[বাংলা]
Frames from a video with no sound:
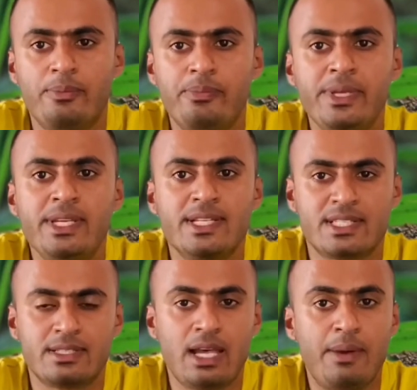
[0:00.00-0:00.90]
পিএস
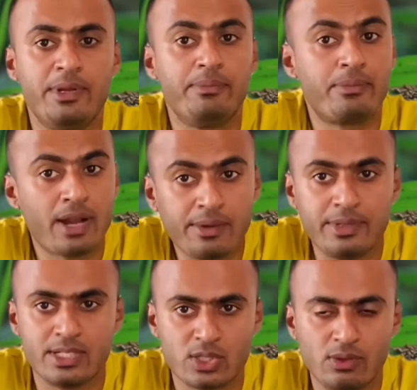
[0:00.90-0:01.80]
আই মিন প্রাইমারি
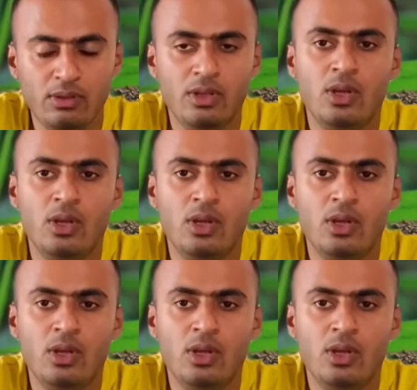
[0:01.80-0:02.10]
স্কুল